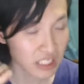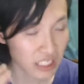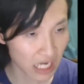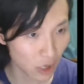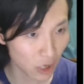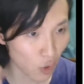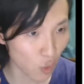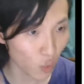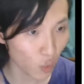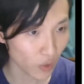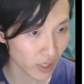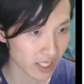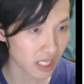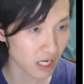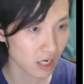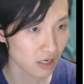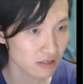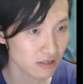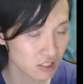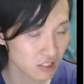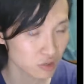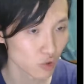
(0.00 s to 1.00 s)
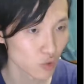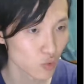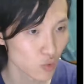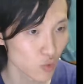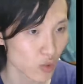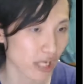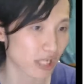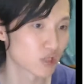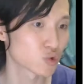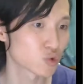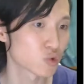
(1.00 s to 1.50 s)
要回到一种
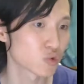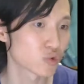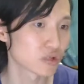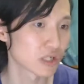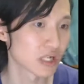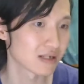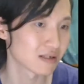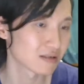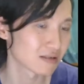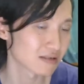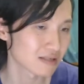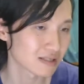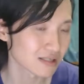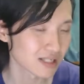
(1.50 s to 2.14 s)
原初的